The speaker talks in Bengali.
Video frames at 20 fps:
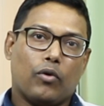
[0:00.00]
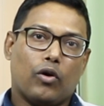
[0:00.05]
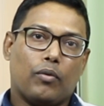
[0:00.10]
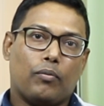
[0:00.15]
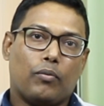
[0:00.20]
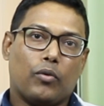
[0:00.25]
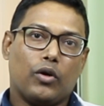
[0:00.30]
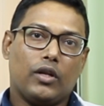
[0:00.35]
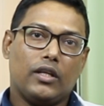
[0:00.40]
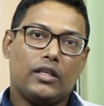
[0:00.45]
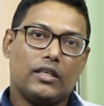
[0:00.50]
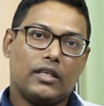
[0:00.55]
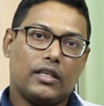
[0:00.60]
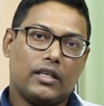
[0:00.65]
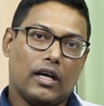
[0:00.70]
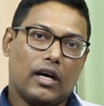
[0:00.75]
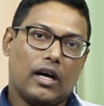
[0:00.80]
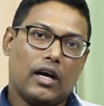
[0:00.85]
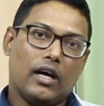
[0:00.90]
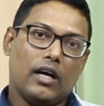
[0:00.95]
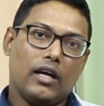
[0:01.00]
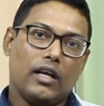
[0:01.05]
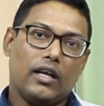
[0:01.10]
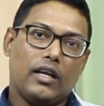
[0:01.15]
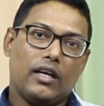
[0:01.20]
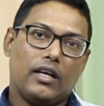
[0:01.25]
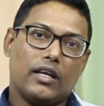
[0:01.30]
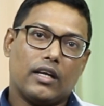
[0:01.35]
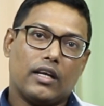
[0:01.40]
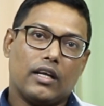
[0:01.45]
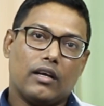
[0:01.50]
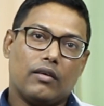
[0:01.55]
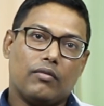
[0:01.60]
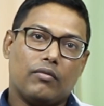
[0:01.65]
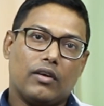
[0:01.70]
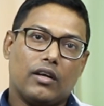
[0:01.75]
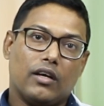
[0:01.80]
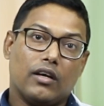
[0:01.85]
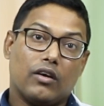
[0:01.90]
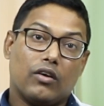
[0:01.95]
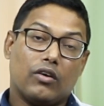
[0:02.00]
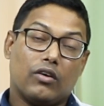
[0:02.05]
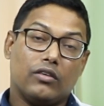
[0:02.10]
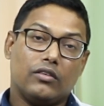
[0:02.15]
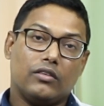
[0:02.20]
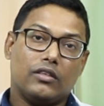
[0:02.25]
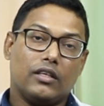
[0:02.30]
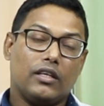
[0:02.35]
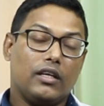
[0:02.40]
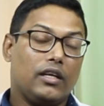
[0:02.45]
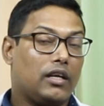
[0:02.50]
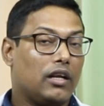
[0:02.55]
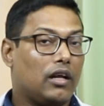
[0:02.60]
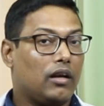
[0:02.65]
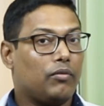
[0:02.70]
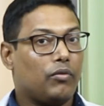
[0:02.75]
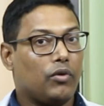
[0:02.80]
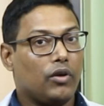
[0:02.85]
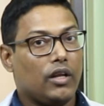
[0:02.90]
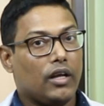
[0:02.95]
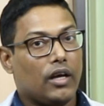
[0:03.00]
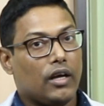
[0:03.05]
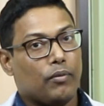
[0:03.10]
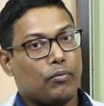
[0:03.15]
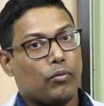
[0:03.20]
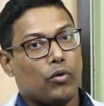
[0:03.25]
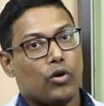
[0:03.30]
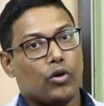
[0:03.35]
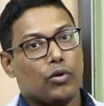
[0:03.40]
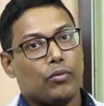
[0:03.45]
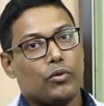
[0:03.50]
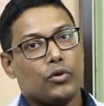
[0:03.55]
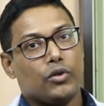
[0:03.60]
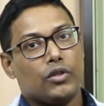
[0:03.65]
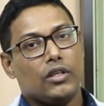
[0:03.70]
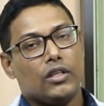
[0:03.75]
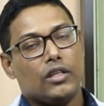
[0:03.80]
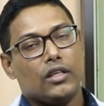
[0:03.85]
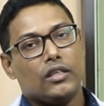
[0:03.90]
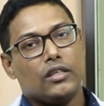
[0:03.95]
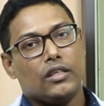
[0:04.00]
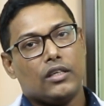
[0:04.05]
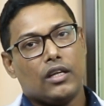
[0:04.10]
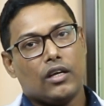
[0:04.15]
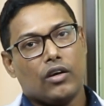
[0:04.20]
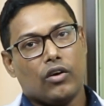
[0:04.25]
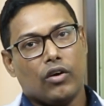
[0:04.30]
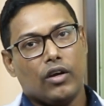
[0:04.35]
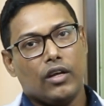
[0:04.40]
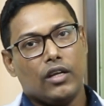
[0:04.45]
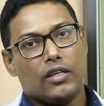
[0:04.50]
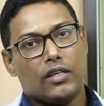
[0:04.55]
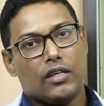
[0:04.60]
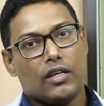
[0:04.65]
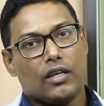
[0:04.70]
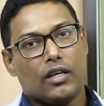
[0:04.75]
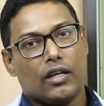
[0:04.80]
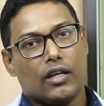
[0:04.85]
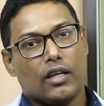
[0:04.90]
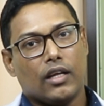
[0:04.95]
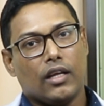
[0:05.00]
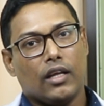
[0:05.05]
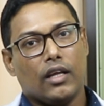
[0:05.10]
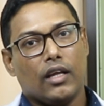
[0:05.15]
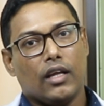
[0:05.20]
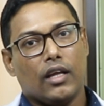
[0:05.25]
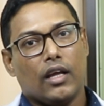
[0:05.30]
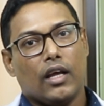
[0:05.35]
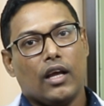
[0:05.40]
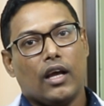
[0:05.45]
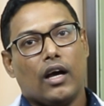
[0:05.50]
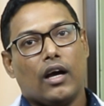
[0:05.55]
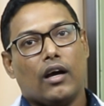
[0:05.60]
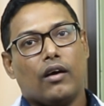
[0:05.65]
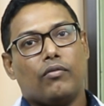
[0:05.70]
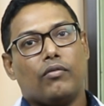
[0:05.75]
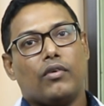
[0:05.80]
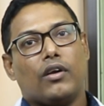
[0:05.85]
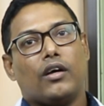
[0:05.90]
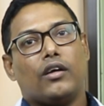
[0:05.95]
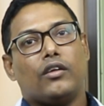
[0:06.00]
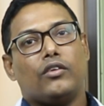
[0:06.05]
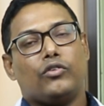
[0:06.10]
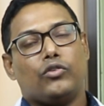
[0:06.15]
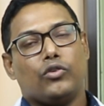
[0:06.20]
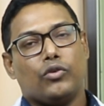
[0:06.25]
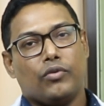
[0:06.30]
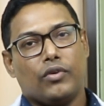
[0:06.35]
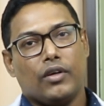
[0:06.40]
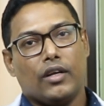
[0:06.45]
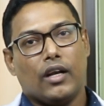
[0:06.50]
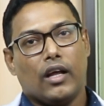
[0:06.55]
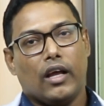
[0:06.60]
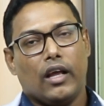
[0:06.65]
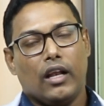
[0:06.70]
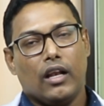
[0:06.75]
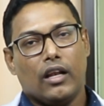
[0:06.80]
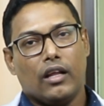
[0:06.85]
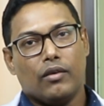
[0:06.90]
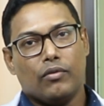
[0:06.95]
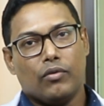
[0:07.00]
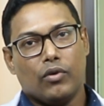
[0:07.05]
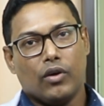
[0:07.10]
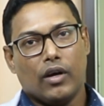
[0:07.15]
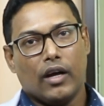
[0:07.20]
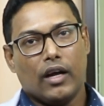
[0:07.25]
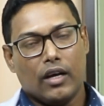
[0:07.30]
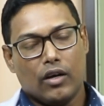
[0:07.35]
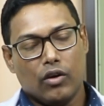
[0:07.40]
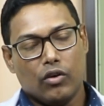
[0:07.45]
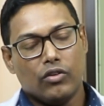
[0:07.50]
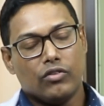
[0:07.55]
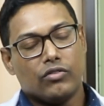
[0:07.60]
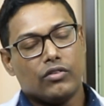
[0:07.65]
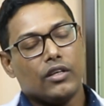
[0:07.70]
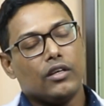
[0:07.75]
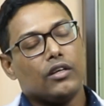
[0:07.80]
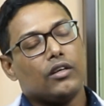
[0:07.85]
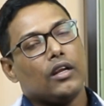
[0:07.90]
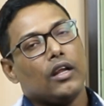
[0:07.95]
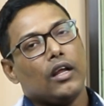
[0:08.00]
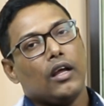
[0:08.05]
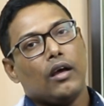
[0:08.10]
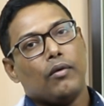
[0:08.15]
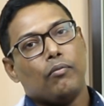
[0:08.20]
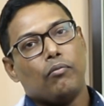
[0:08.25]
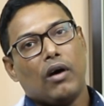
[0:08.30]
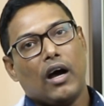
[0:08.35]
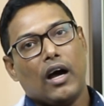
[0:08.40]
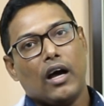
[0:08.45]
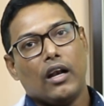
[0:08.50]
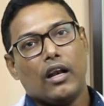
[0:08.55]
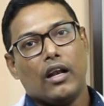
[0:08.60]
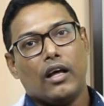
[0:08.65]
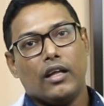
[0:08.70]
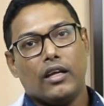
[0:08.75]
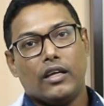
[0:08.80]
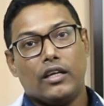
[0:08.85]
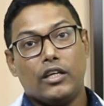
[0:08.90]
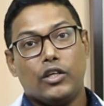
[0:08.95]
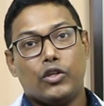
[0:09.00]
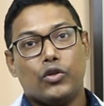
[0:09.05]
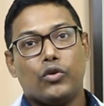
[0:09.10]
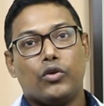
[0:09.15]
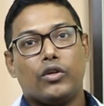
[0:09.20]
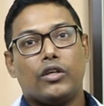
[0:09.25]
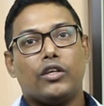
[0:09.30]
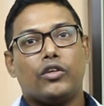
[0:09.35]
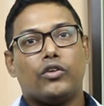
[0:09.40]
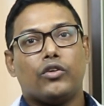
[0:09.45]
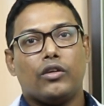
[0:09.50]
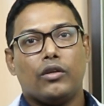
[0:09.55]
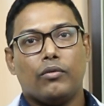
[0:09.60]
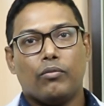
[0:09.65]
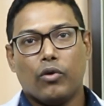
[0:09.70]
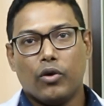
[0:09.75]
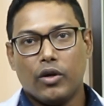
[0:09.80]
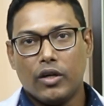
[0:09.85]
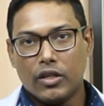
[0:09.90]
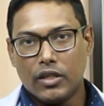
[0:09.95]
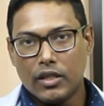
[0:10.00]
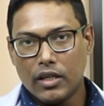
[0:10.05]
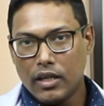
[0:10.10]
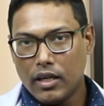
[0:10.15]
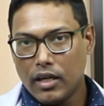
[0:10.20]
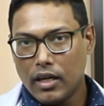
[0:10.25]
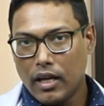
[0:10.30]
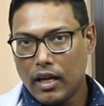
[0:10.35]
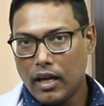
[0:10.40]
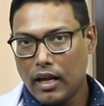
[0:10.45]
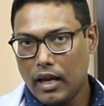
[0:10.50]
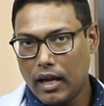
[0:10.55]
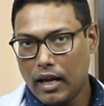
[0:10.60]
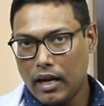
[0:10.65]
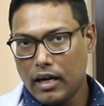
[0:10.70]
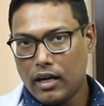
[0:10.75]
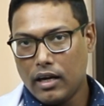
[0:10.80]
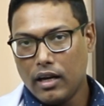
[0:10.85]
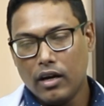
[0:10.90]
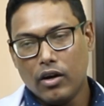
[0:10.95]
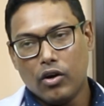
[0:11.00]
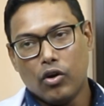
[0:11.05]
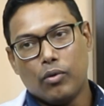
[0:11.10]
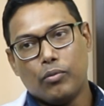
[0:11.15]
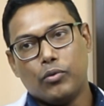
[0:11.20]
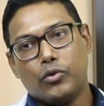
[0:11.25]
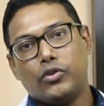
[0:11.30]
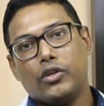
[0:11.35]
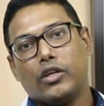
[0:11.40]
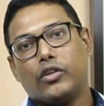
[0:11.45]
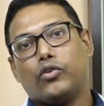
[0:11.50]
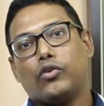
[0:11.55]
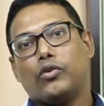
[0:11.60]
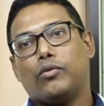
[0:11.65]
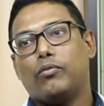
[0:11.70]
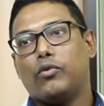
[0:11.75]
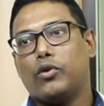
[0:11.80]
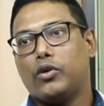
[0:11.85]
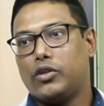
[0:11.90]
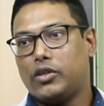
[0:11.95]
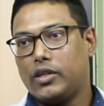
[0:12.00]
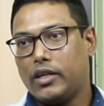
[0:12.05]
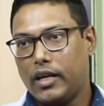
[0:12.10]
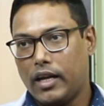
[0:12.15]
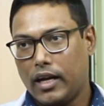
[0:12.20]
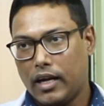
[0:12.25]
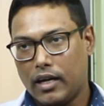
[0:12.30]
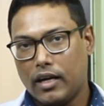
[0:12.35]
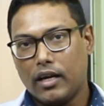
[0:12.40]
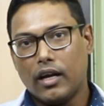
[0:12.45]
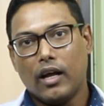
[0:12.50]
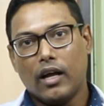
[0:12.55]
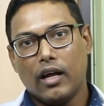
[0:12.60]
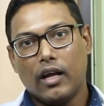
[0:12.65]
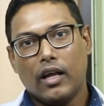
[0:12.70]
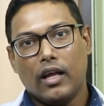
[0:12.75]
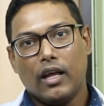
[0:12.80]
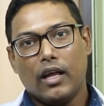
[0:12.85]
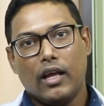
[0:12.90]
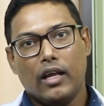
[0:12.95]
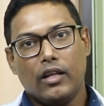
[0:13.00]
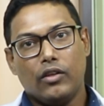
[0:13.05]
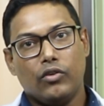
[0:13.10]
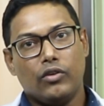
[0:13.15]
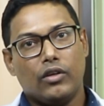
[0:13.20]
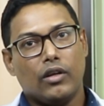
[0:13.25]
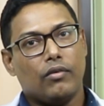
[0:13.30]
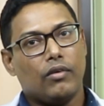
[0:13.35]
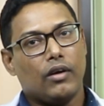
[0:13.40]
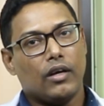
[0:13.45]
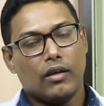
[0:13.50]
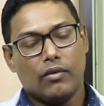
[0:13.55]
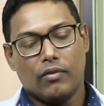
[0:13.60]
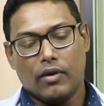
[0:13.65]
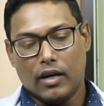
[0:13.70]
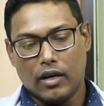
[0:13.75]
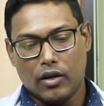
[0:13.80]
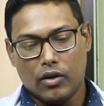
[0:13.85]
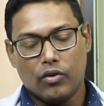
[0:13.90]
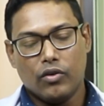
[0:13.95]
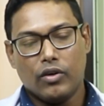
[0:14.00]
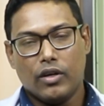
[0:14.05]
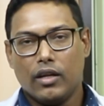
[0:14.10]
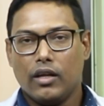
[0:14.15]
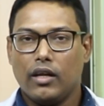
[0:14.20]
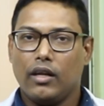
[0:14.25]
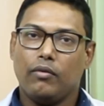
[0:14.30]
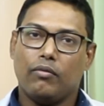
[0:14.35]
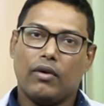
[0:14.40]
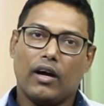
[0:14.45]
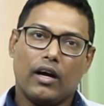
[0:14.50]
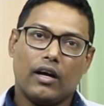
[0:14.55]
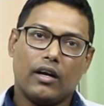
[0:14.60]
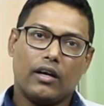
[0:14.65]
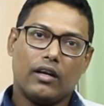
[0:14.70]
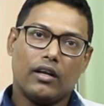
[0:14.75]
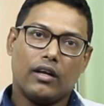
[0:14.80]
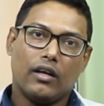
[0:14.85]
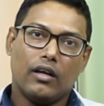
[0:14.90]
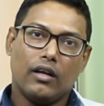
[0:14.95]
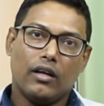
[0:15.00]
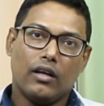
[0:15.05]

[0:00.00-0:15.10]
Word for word: পরপরই যেটা এটাকে আমরা কনজেনিটাল বলি আর পরবর্তীতে যেটা হয় সেটাকে আমরা জুভেনাইল এবং অ্যাডোলেসেন্ট বাংলায় কিশোর কিশোরী বয়সের একটা নবজাতক বয়সের একটা এই দুইটা ভাগে ভাগ করি এই ভাগটা